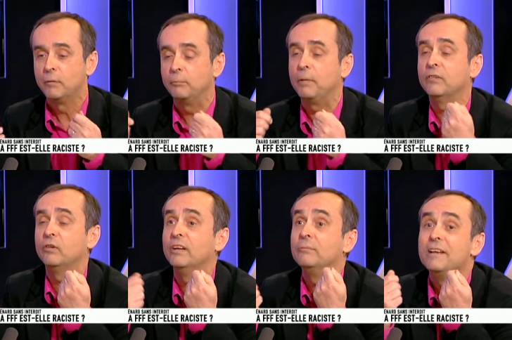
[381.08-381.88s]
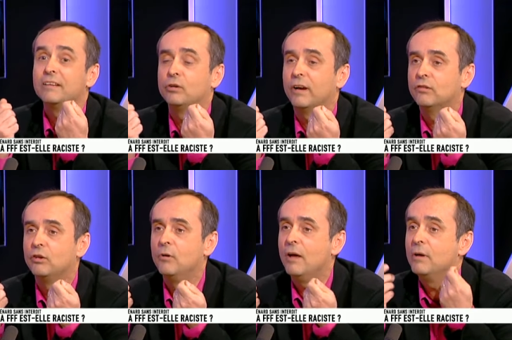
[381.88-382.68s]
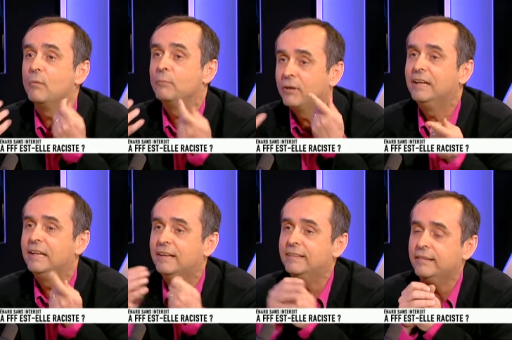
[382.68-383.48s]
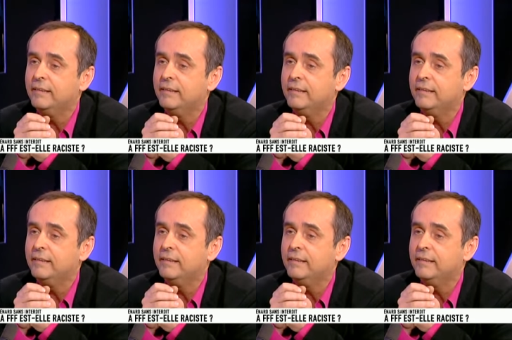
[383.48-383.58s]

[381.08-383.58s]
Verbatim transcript: par ce mais ce raisonnement-là, mais, en même temps, il existe.